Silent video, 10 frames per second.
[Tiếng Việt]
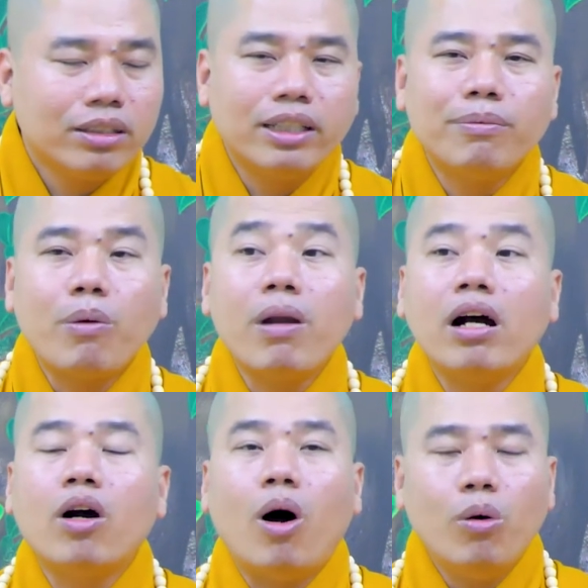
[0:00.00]
vì thì một
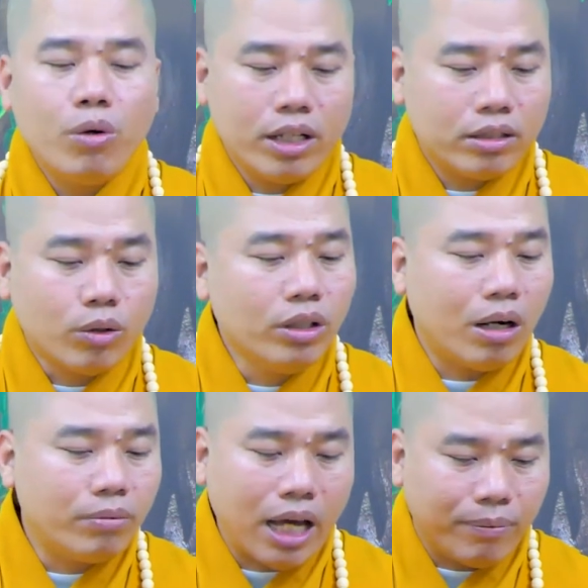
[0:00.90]
đời khổ quá tôi
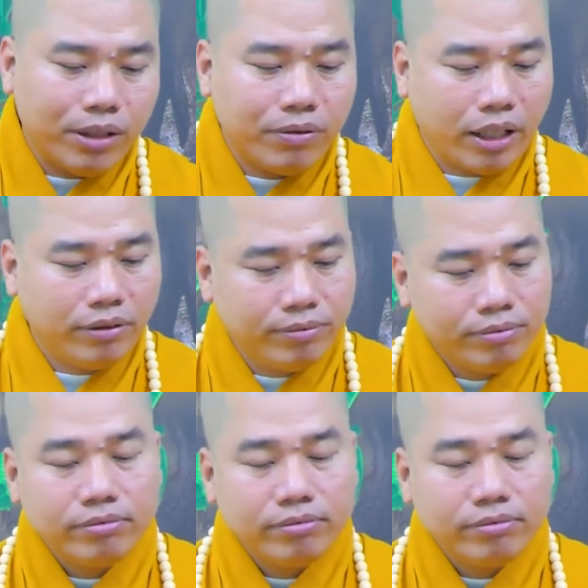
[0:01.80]
không làm như vậy